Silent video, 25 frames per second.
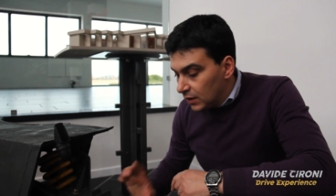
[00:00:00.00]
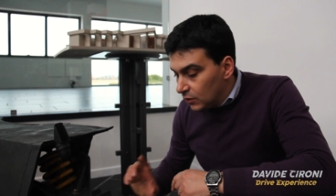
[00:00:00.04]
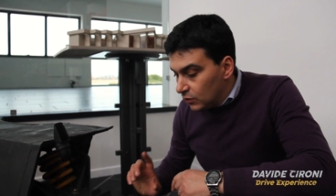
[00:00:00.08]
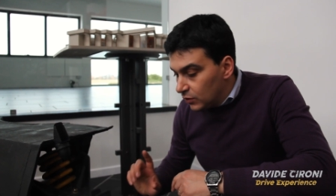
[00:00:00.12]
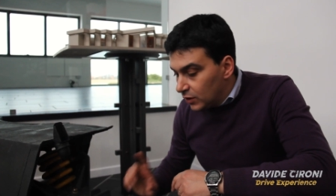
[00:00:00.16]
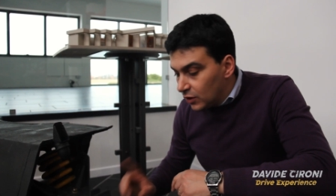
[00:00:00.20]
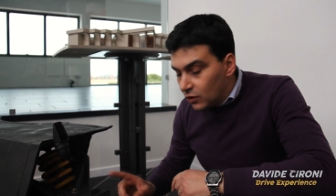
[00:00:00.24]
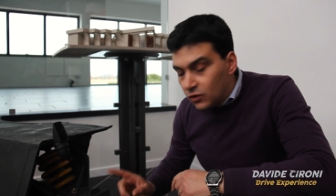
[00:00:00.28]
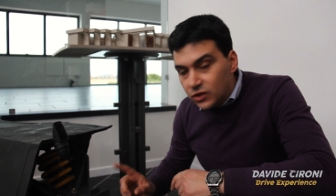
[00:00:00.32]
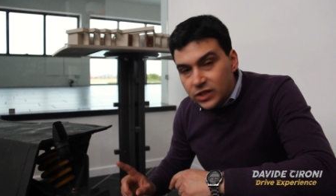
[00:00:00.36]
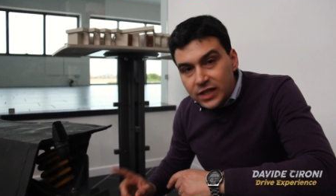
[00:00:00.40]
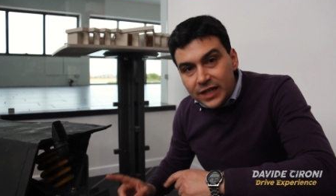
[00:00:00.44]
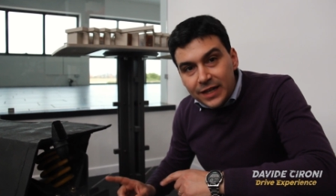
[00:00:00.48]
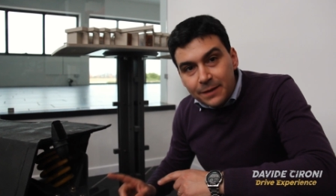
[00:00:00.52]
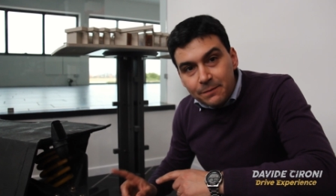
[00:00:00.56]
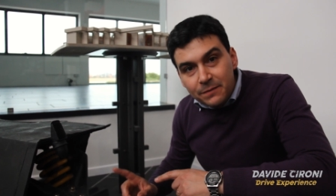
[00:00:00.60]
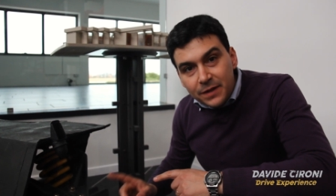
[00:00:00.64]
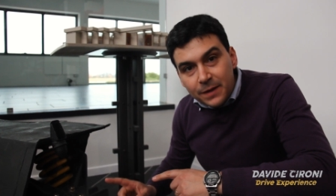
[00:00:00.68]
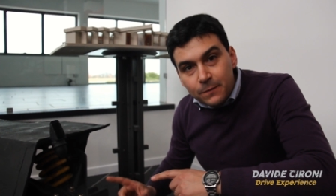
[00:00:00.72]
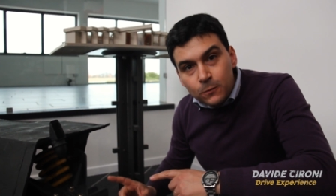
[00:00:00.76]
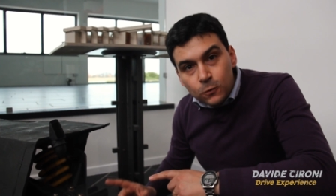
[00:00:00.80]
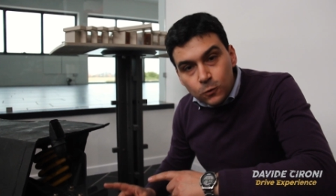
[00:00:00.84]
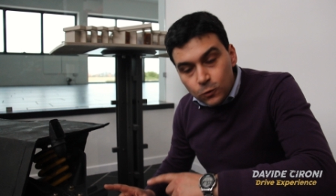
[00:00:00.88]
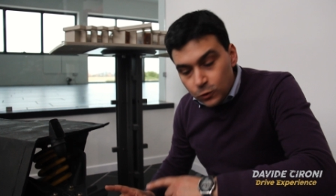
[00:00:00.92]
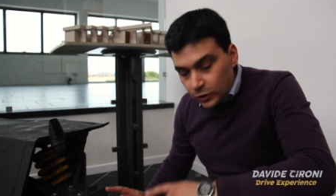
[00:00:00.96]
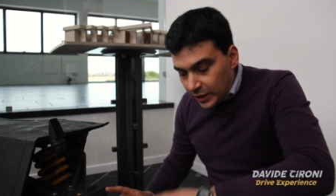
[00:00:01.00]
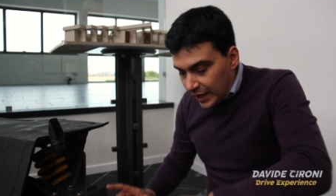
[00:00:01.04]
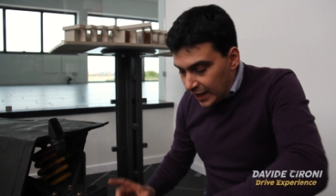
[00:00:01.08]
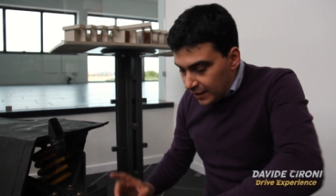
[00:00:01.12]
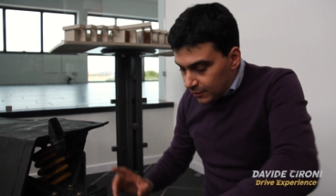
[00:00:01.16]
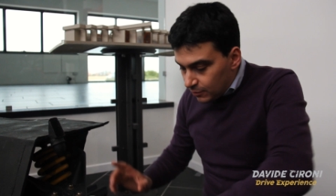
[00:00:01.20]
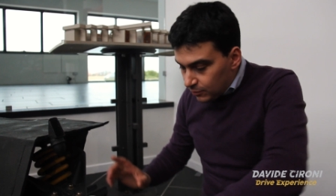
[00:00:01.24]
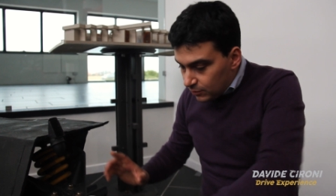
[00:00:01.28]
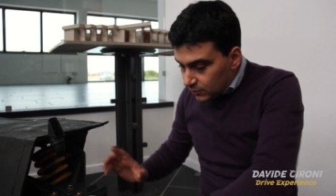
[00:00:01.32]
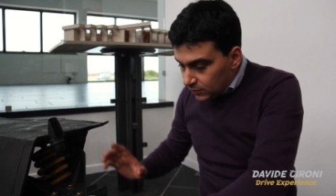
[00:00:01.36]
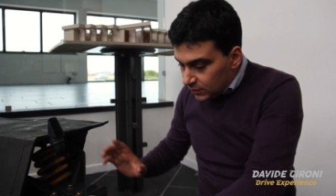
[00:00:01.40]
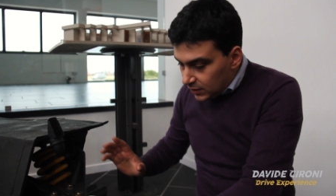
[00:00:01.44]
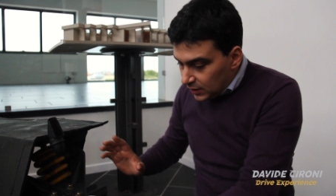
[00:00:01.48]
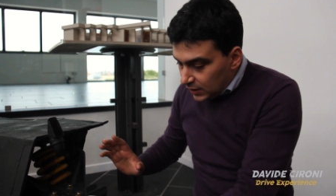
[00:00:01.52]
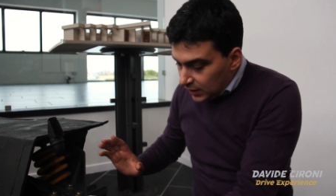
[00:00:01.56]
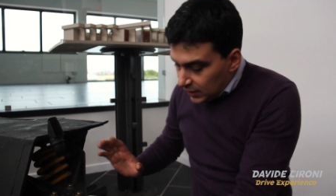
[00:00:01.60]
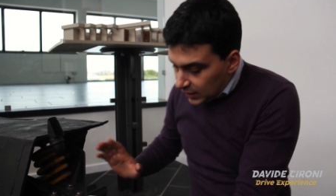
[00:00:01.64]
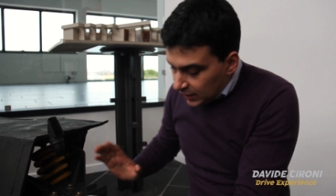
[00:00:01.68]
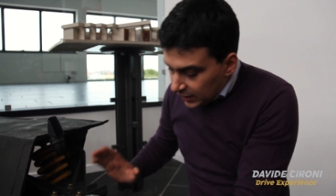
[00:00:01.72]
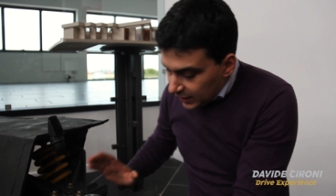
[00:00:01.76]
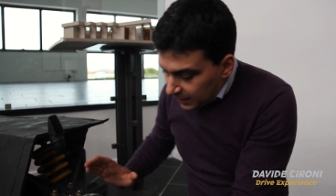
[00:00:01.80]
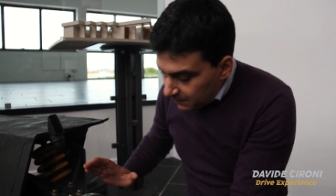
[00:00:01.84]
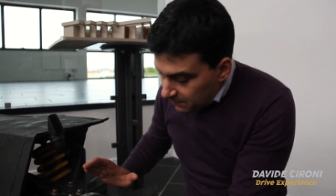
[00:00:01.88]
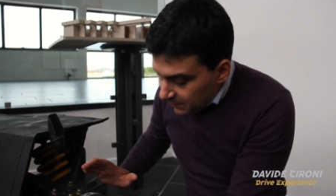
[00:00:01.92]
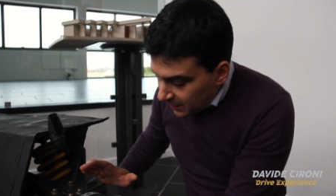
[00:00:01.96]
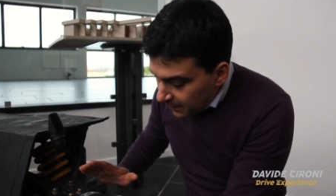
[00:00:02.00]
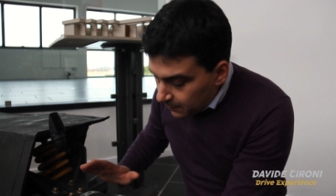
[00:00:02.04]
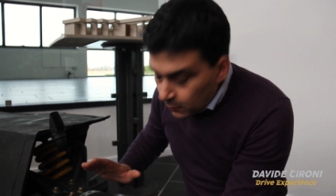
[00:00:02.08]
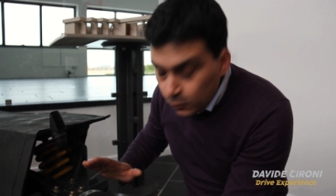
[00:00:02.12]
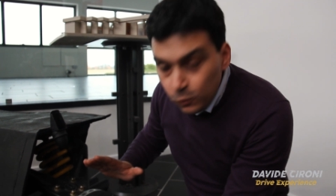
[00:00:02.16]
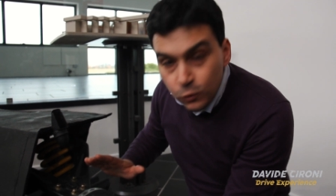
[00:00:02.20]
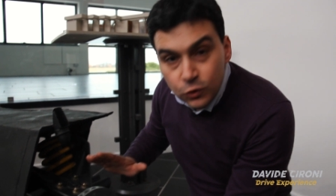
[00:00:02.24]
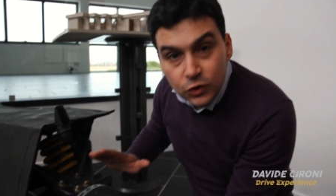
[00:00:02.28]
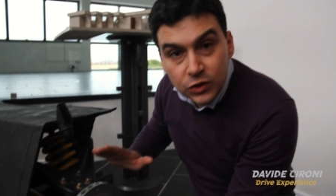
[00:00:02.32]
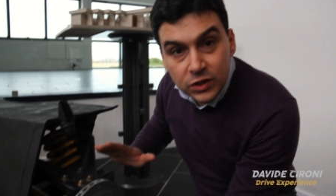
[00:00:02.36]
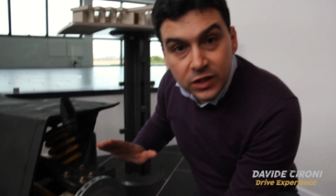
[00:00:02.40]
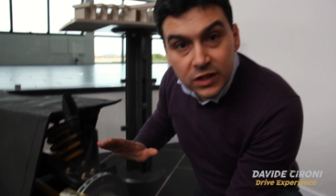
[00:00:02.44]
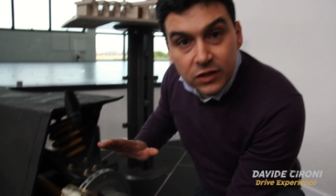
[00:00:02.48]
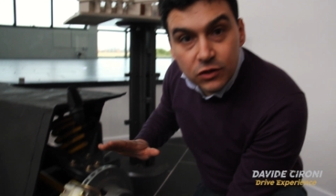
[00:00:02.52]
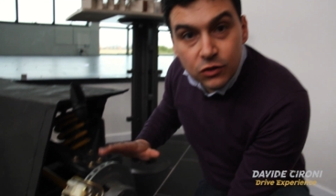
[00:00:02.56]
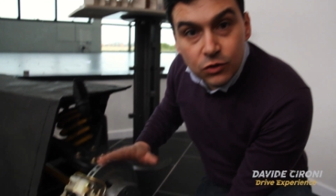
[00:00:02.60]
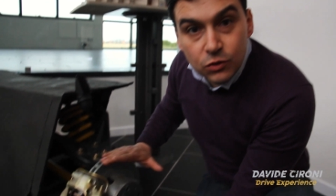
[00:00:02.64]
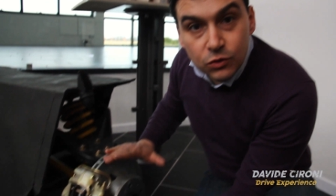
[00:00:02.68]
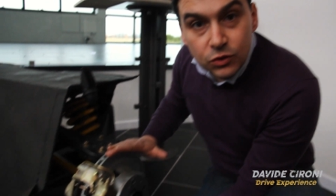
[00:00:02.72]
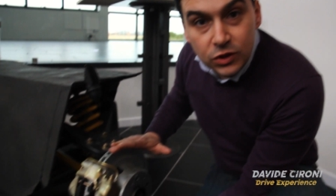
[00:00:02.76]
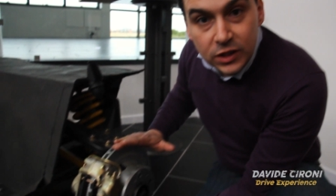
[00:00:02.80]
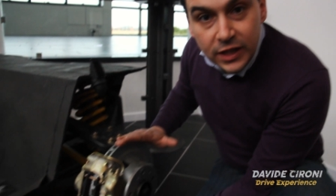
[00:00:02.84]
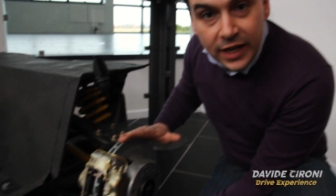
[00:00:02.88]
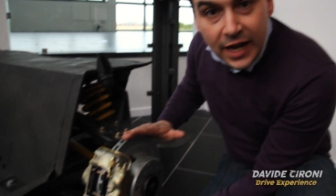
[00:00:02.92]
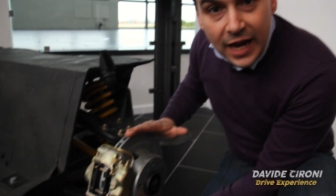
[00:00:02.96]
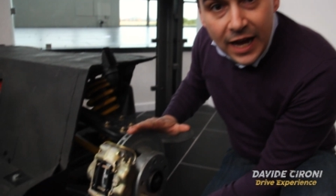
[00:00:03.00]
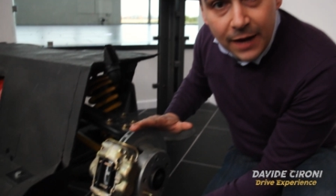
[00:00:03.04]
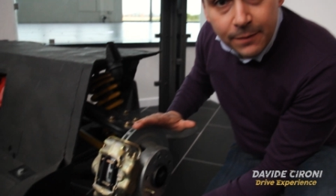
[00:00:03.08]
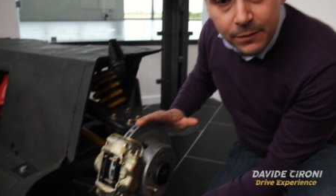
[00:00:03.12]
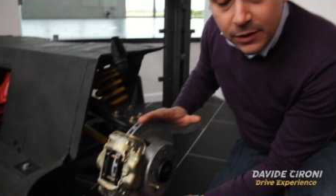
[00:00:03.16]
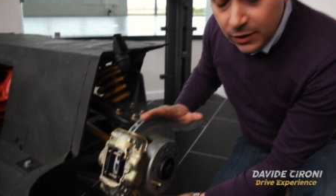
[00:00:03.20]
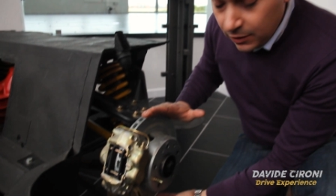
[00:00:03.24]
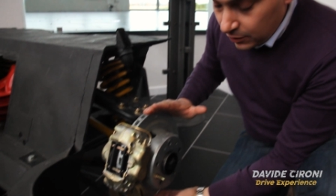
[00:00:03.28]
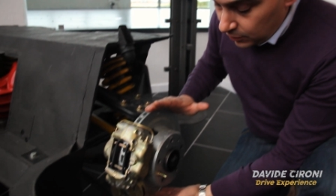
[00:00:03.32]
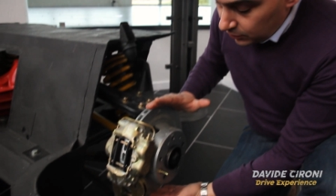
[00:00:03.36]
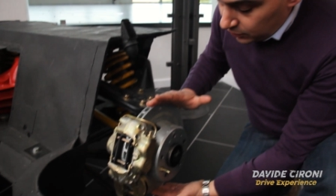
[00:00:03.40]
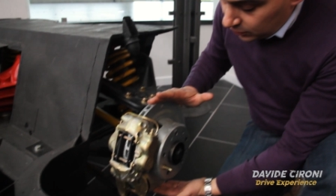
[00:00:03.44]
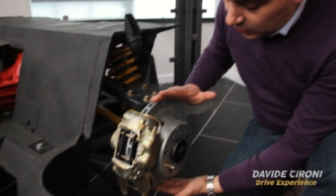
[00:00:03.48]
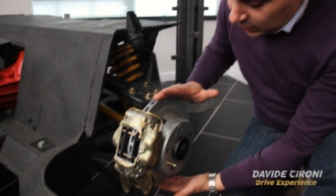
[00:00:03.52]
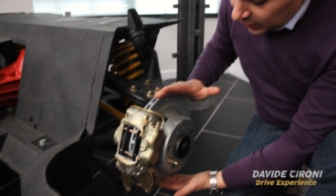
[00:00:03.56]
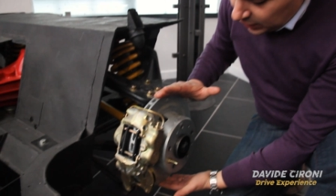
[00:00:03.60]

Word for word: una cosa che abbiamo notato è che abbiamo lo stesso diametro